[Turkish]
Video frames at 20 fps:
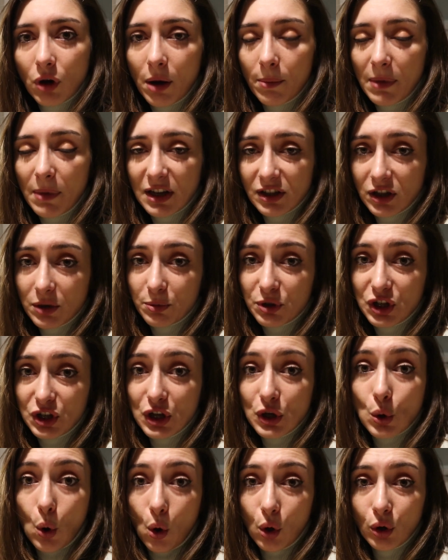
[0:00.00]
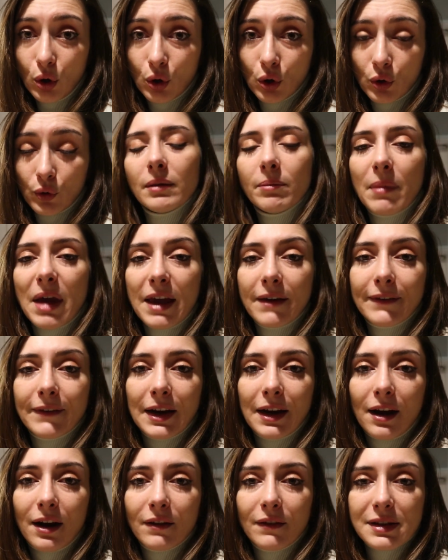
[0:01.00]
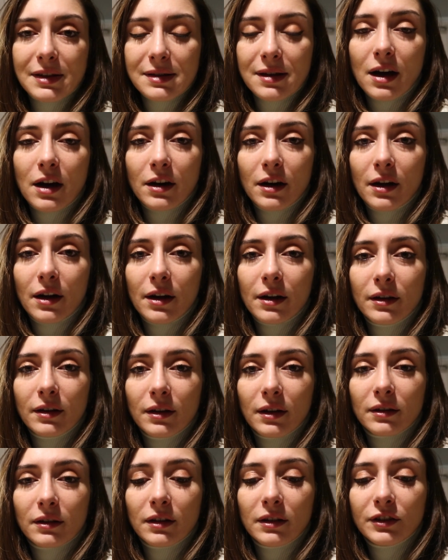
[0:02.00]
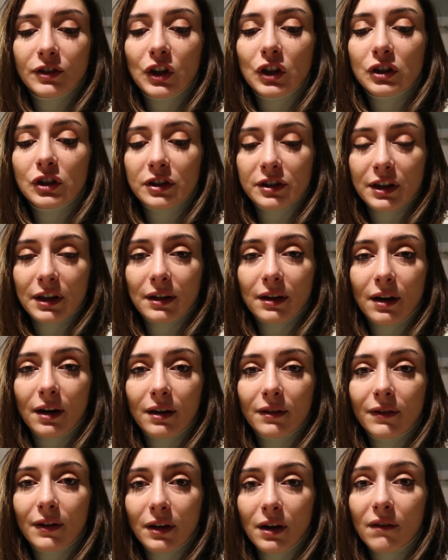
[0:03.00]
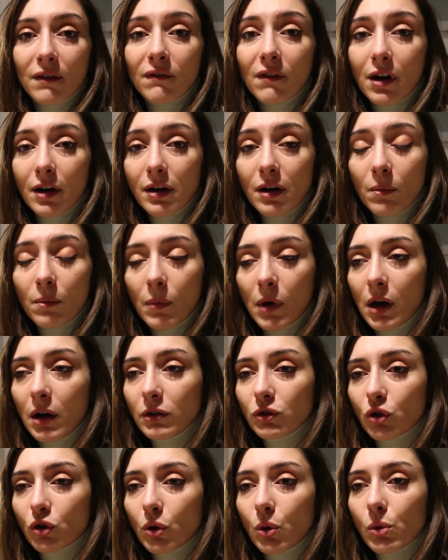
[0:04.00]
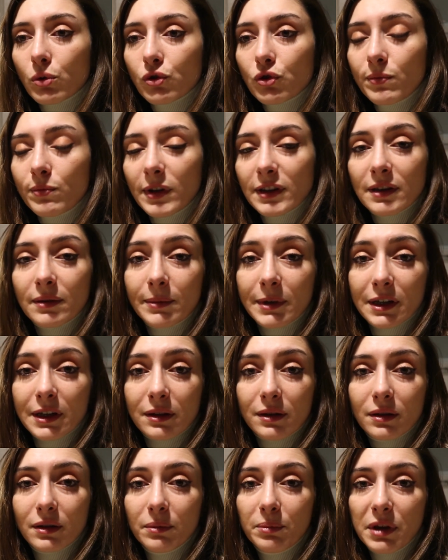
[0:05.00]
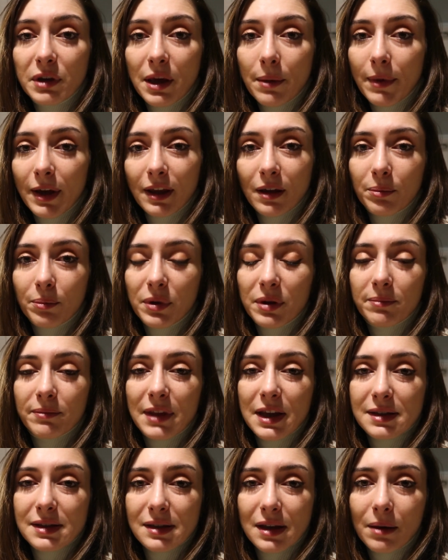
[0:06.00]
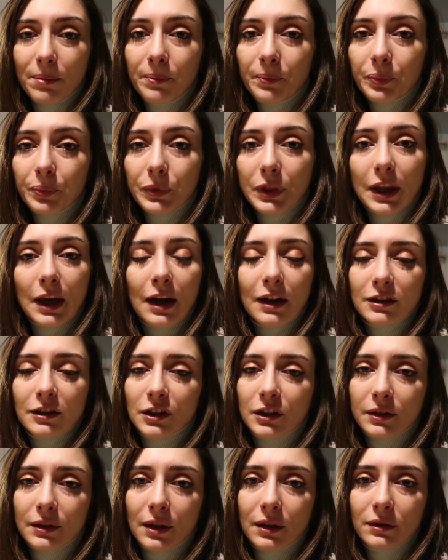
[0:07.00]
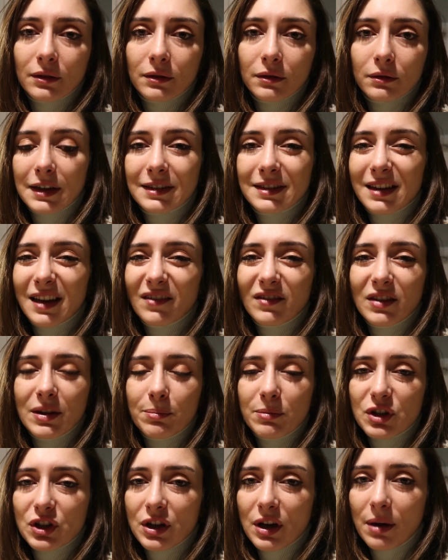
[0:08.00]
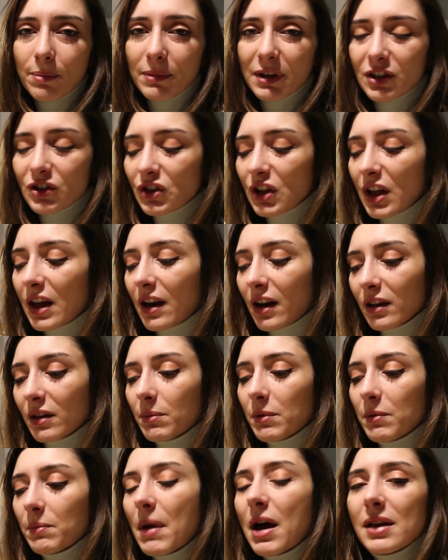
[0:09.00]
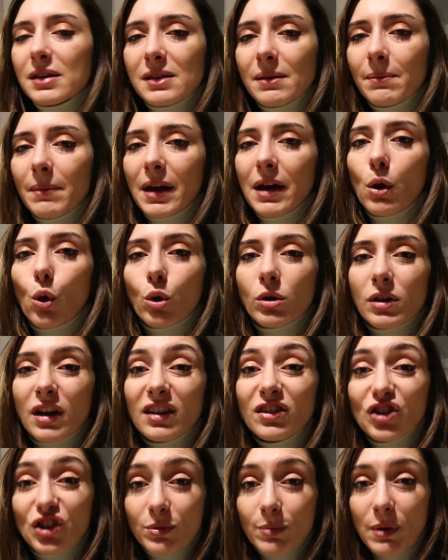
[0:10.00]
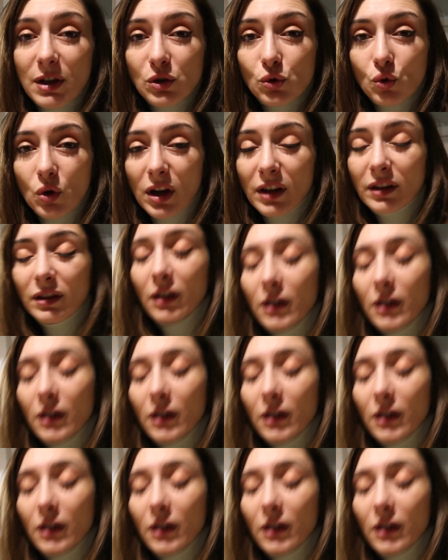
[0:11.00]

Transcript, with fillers: an başka bir şey yok. Meyveler vesaire ya da işte içecekler falan var ama şöyle oturup adam akıllı bir yemek yapayım desem Gerçekten sevdiğim bir şey yapmak için herhangi bir malzeme oradan çıkmaz şu an.